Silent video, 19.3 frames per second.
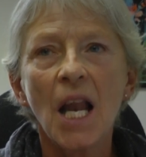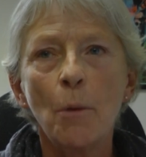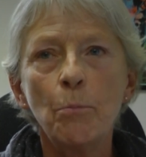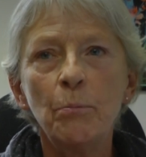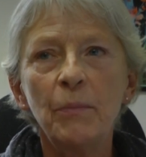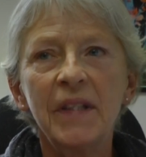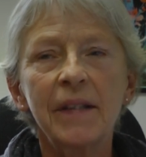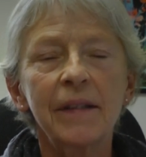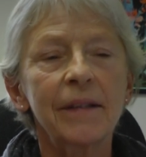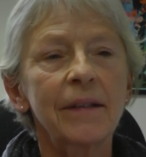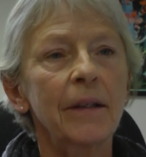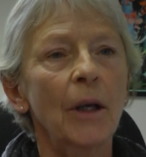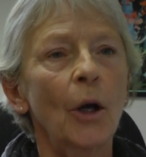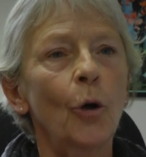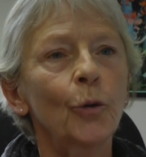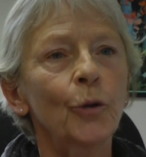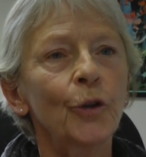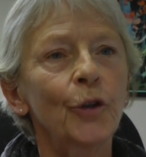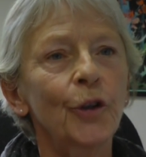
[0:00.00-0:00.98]

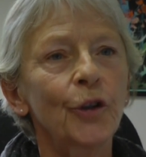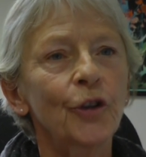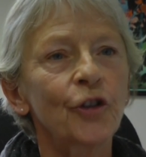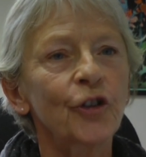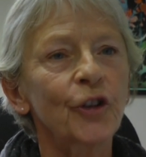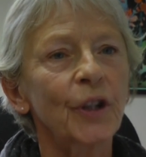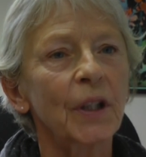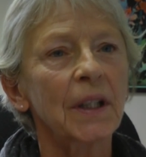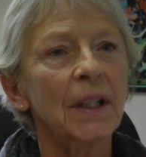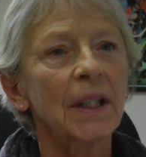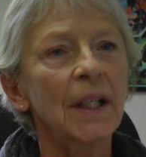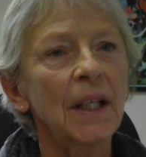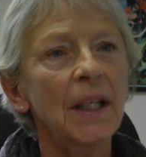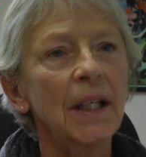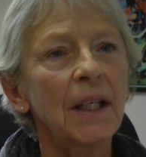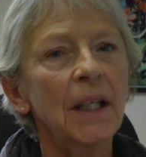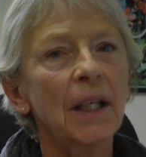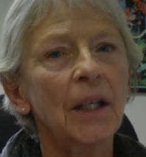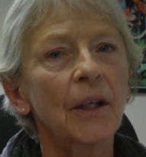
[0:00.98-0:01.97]
mission de
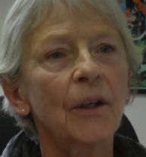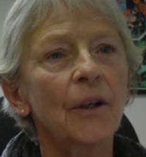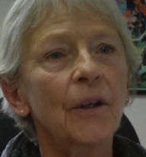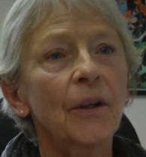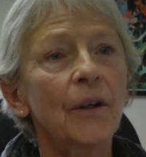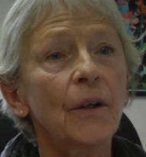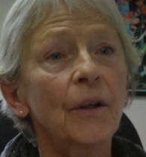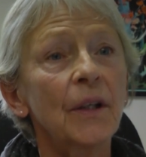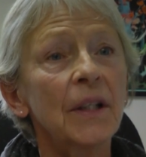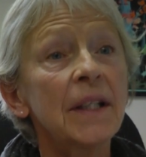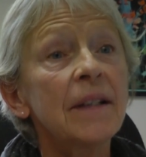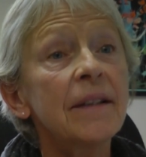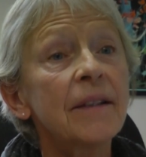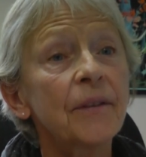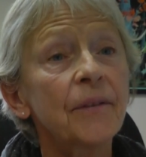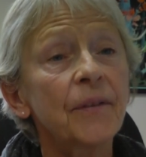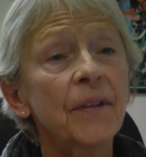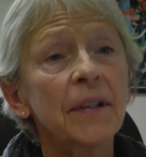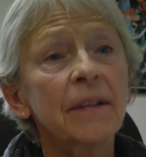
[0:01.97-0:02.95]
gérer euh,
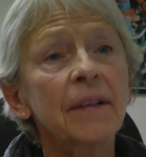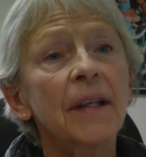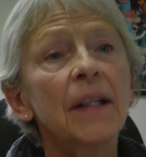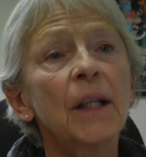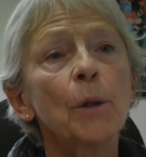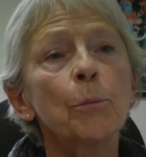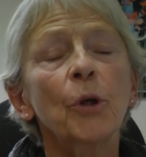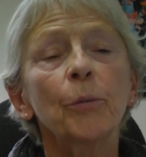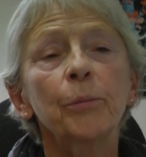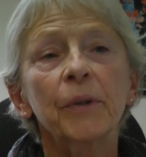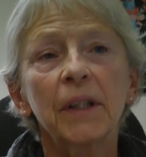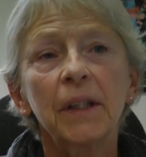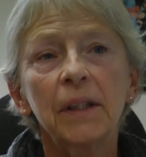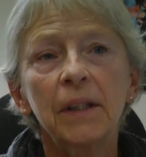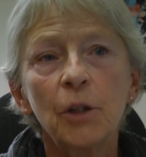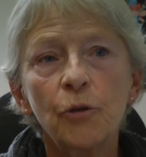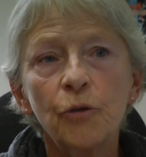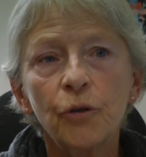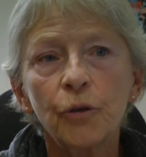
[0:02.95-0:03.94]
l'édifice qui était
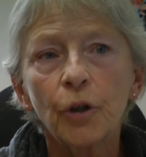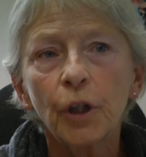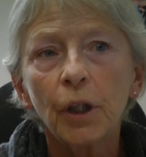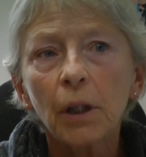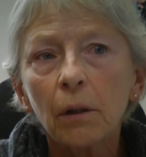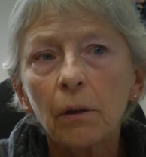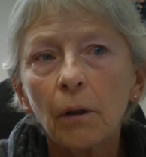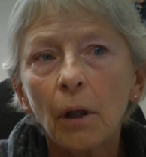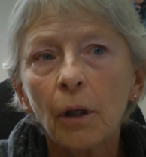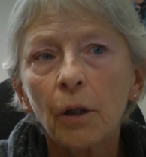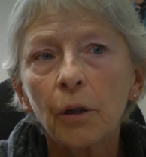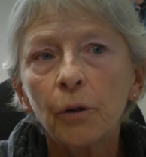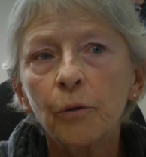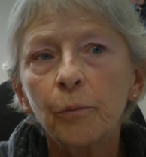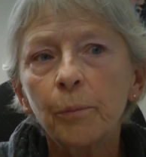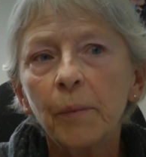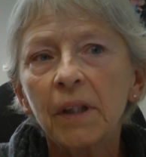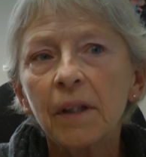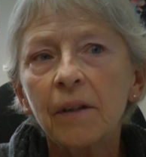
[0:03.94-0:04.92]
propriété du
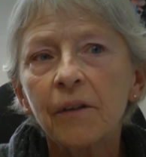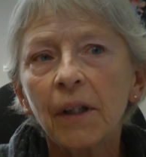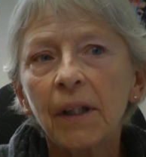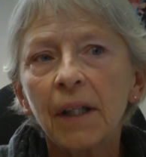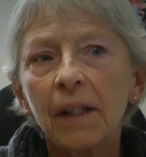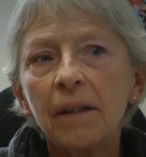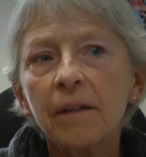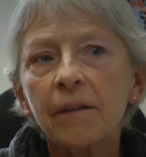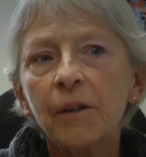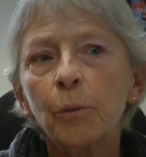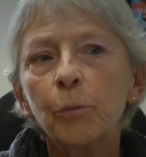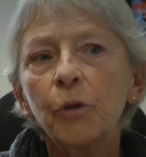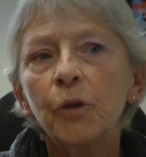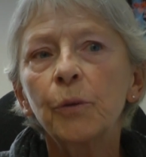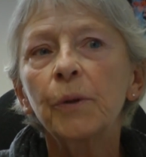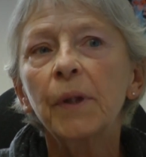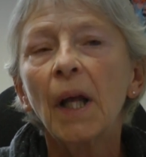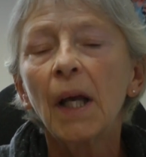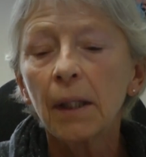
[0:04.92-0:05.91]
regroupement des organismes
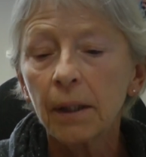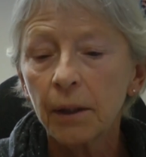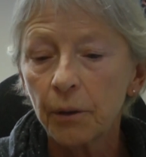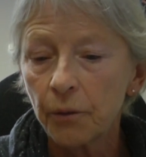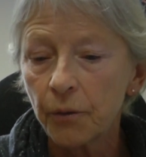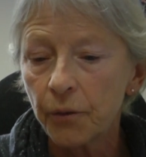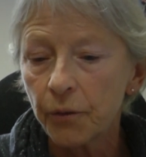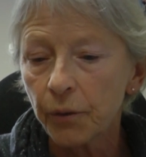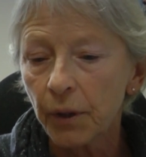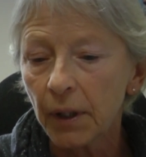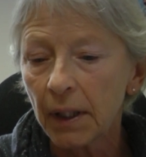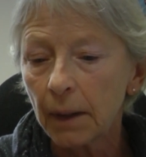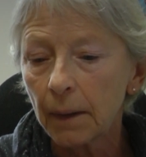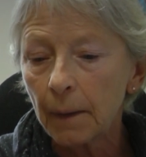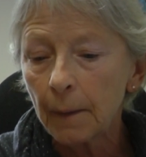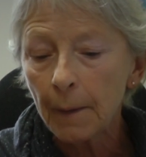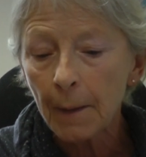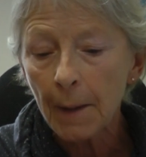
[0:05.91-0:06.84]
communautaires et culturels.